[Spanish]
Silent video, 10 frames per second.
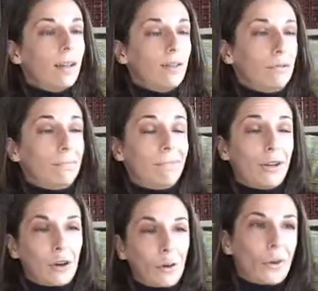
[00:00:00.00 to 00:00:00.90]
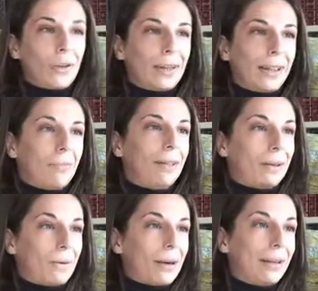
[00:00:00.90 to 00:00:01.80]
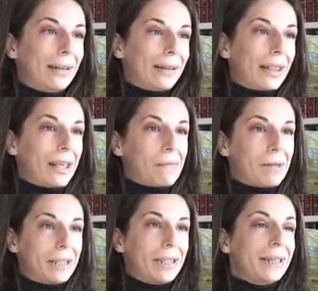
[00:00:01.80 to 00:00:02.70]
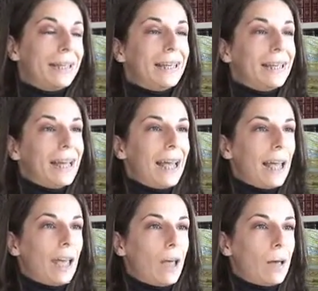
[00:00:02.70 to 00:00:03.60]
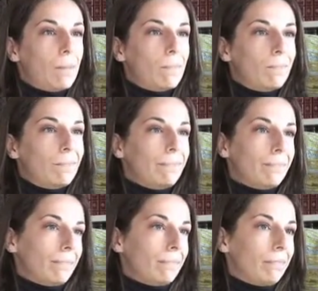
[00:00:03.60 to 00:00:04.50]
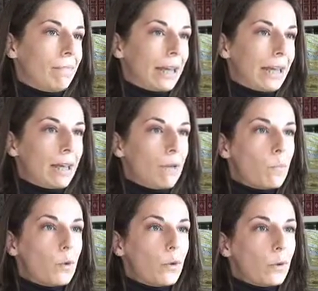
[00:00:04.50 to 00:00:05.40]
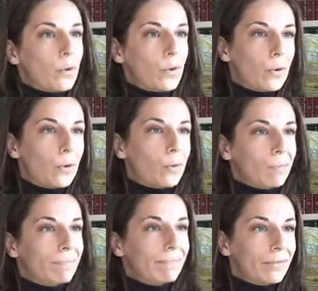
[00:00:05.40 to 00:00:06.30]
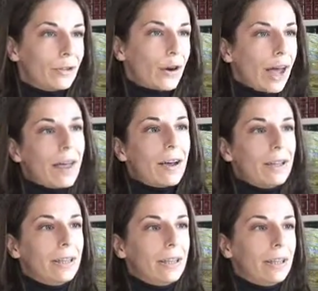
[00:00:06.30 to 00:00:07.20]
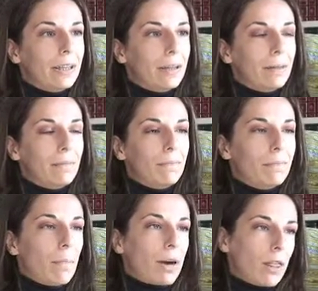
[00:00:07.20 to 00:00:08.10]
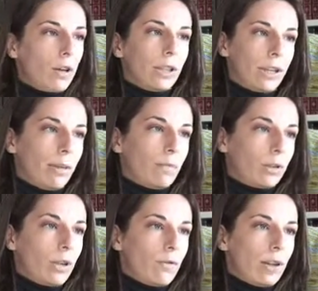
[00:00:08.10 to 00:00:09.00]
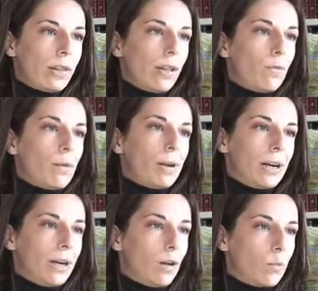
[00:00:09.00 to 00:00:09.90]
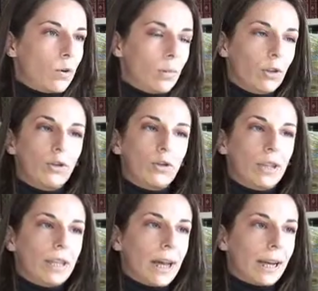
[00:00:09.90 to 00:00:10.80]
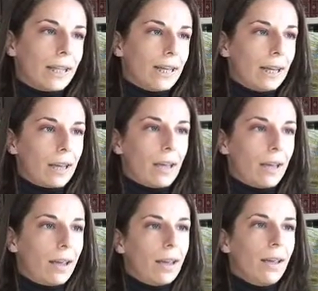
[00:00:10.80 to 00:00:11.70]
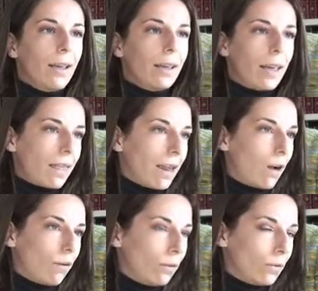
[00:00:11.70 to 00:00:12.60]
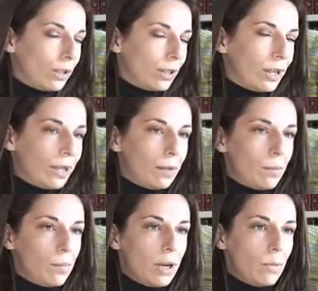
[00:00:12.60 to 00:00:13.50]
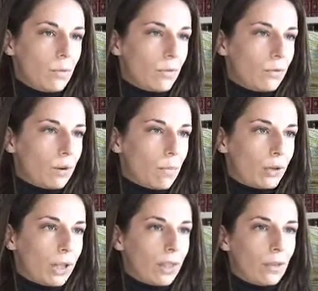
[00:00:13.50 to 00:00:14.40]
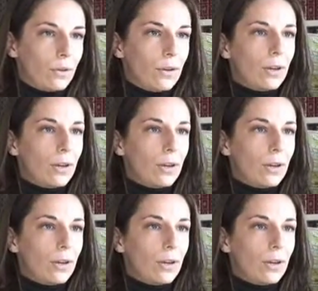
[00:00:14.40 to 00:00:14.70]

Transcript: mm, no recuerdo exactamente cuál, desgraciadamente, em, me quedé un poco tocada y me pareció que teníamos que ayudar de alguna manera, o por lo menos yo sentía que tenía que, hacer algo, aunque fuese mínimo, con una aportación.